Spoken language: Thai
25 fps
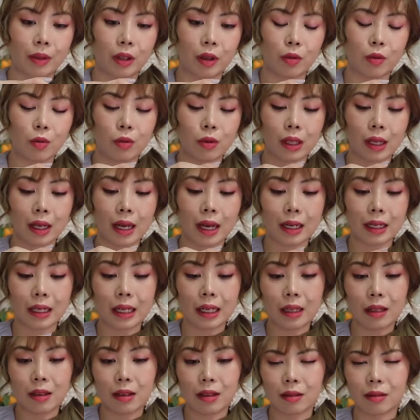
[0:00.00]
ตะกุกตะกัก
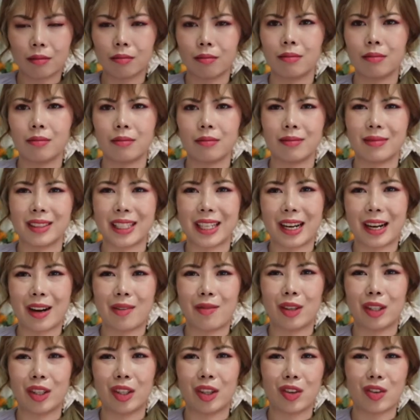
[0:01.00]
นิดนึงช้คอ
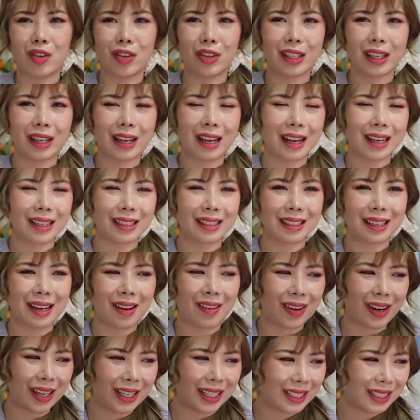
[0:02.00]
ว่าตะกุกตะกักคืออะไร
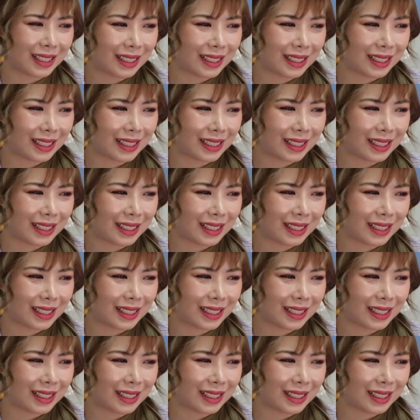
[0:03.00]
วะ